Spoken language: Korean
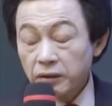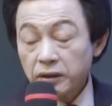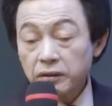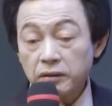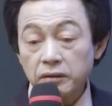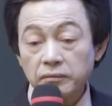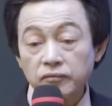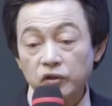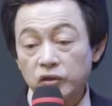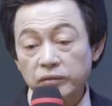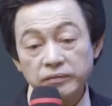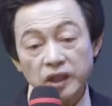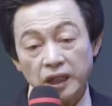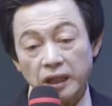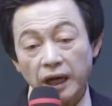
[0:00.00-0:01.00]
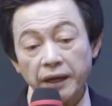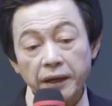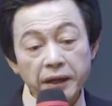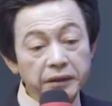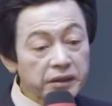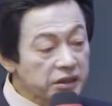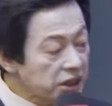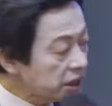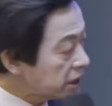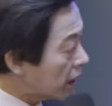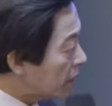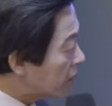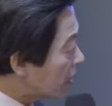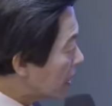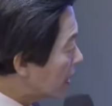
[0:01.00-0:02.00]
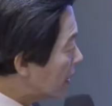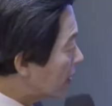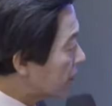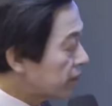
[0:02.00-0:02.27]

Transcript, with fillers: 이거는 뭡니까? 에너지 때문이야.